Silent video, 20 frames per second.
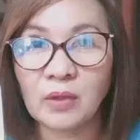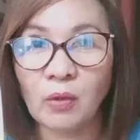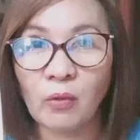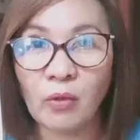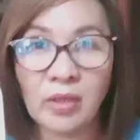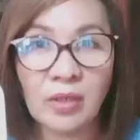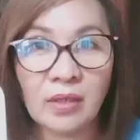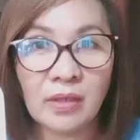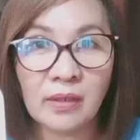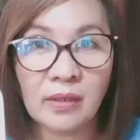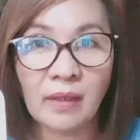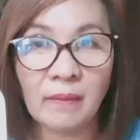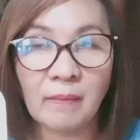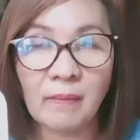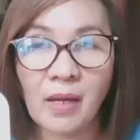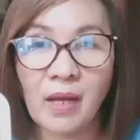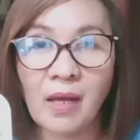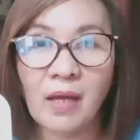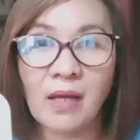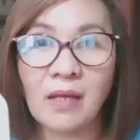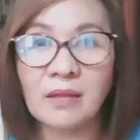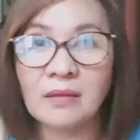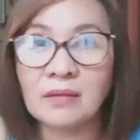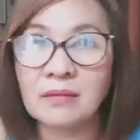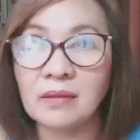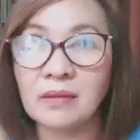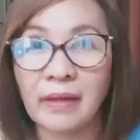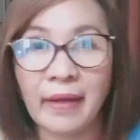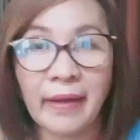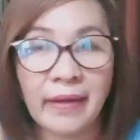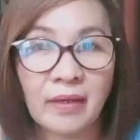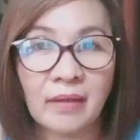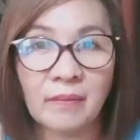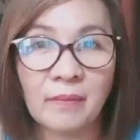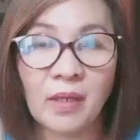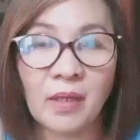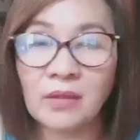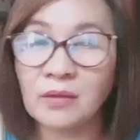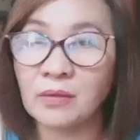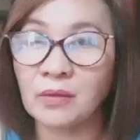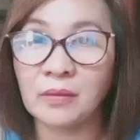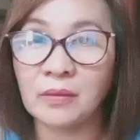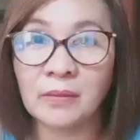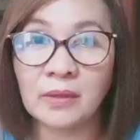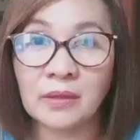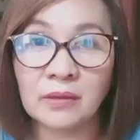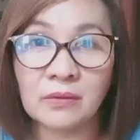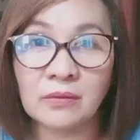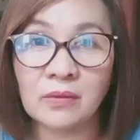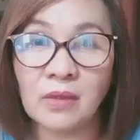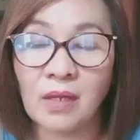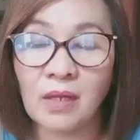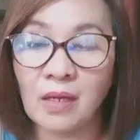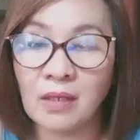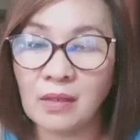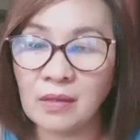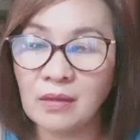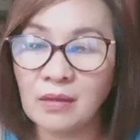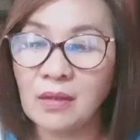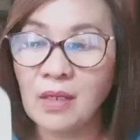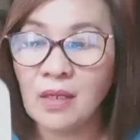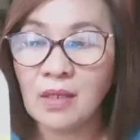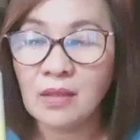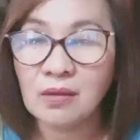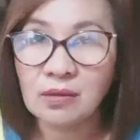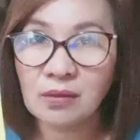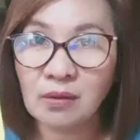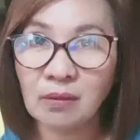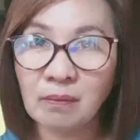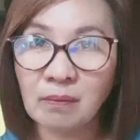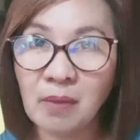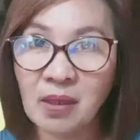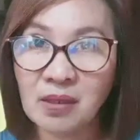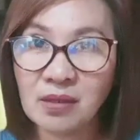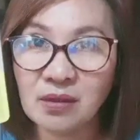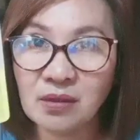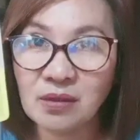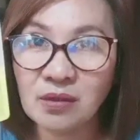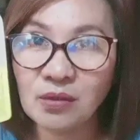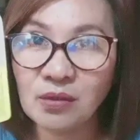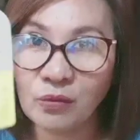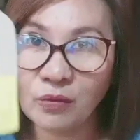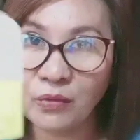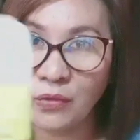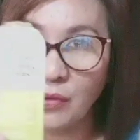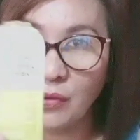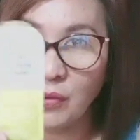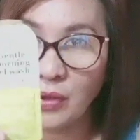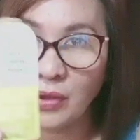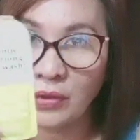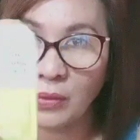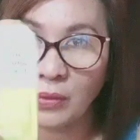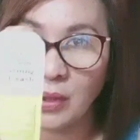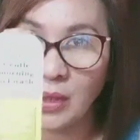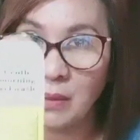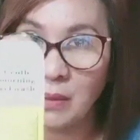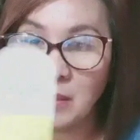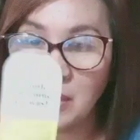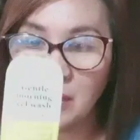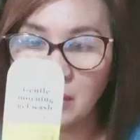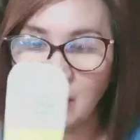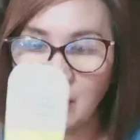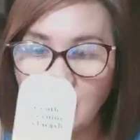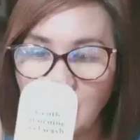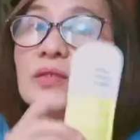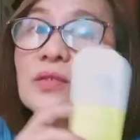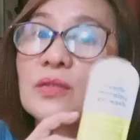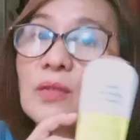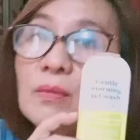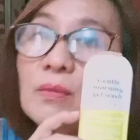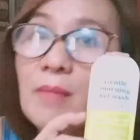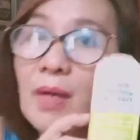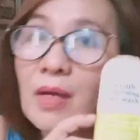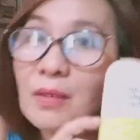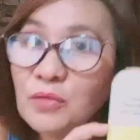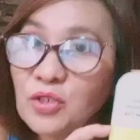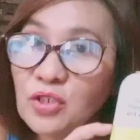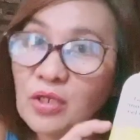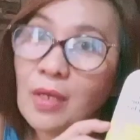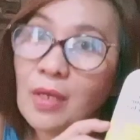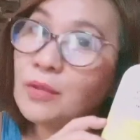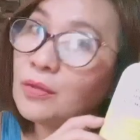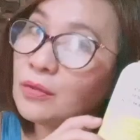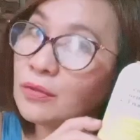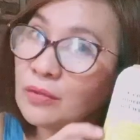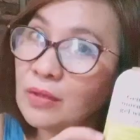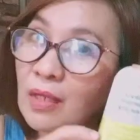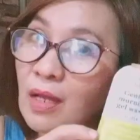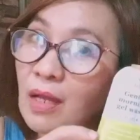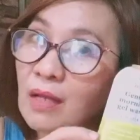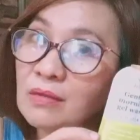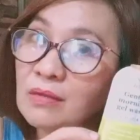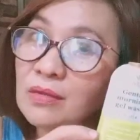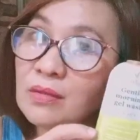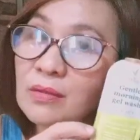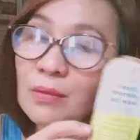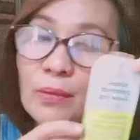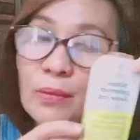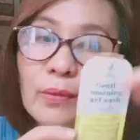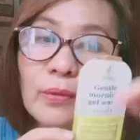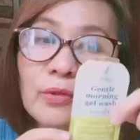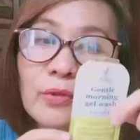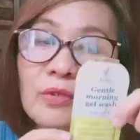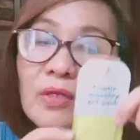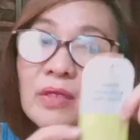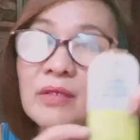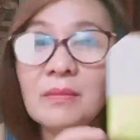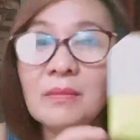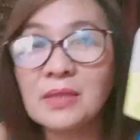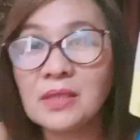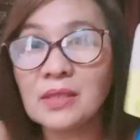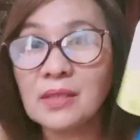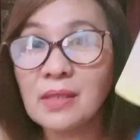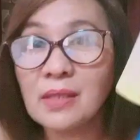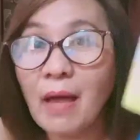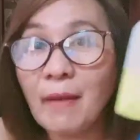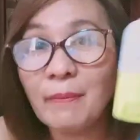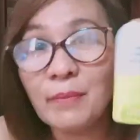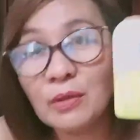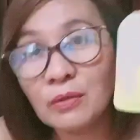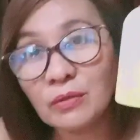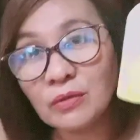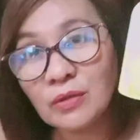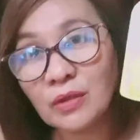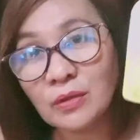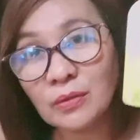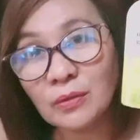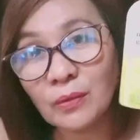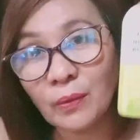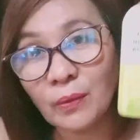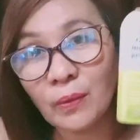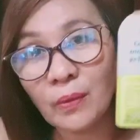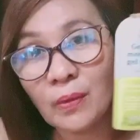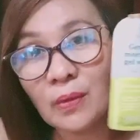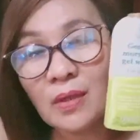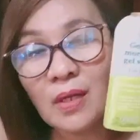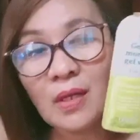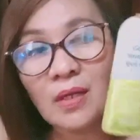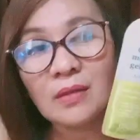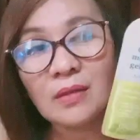Oily ka man, dry ka man, normal to dry So, best siguro itong gamitin. So, ma'am, siya ayun lang. So, yun lang ang masasabi ko dito.